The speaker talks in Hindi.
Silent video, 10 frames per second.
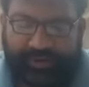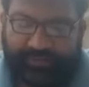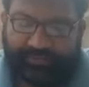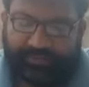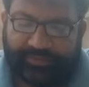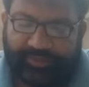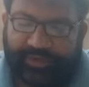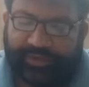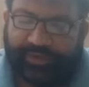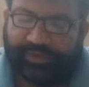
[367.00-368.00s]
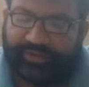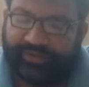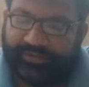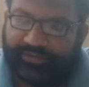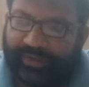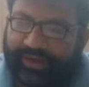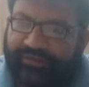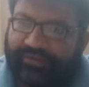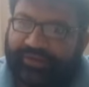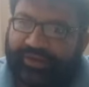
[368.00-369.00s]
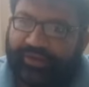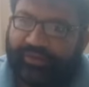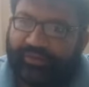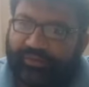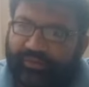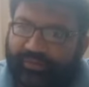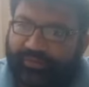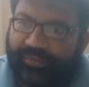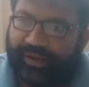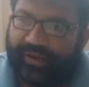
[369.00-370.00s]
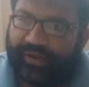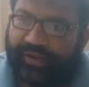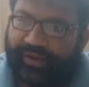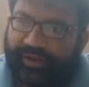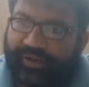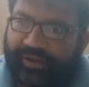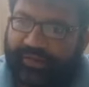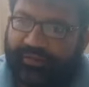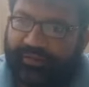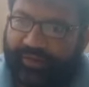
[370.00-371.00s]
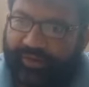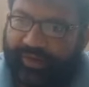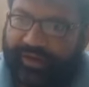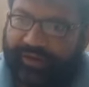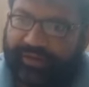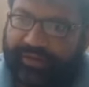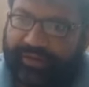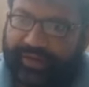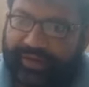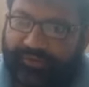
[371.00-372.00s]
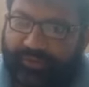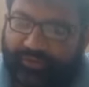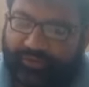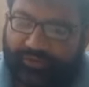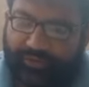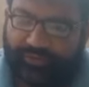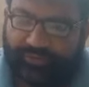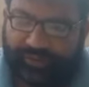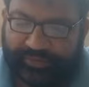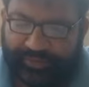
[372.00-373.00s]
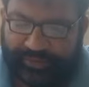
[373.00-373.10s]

है जिस बात से उस बयान जो गवाह ने दिया है वो मशकूक साबित